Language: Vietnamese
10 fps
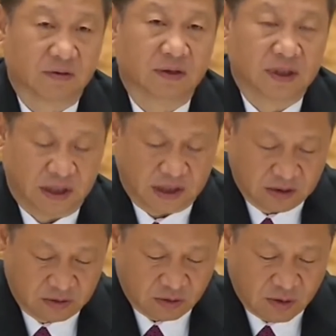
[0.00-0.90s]
Á và
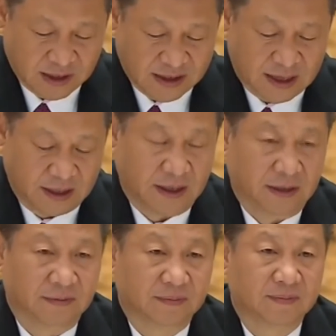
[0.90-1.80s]
Nga cũng như
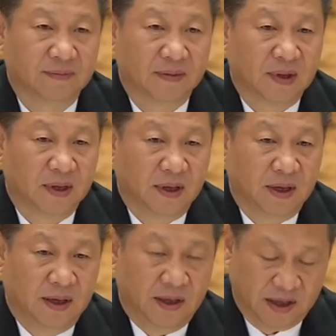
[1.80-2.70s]
một tuyến đường biển
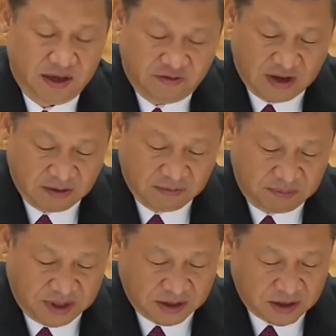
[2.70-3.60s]
cho phép Trung
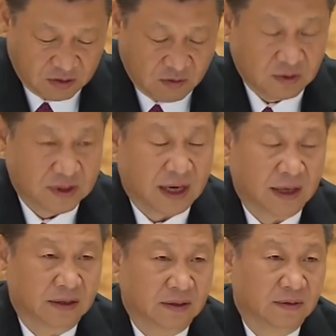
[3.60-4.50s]
Cộng tiếp cận
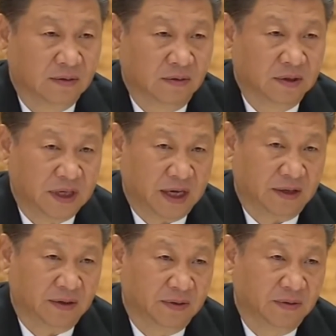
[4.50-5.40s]
châu Phi và
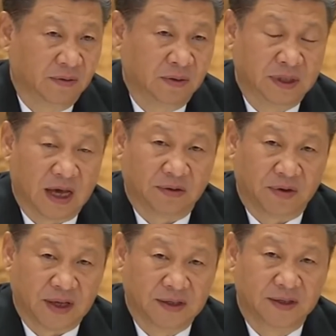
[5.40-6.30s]
châu Âu qua ngã